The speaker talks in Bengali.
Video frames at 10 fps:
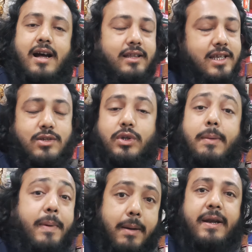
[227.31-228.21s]
আন্দাজ
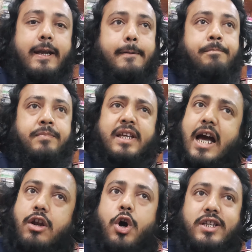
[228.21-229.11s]
করতে পারবেন না
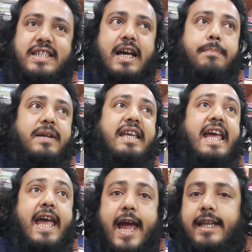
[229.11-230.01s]
কারণ হচ্ছে আপনার
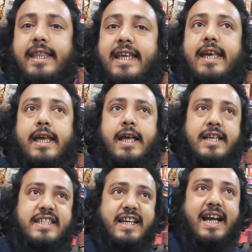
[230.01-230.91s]
হেড দিয়ে
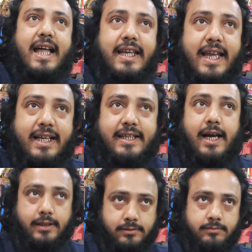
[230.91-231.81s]
যে কালির একটা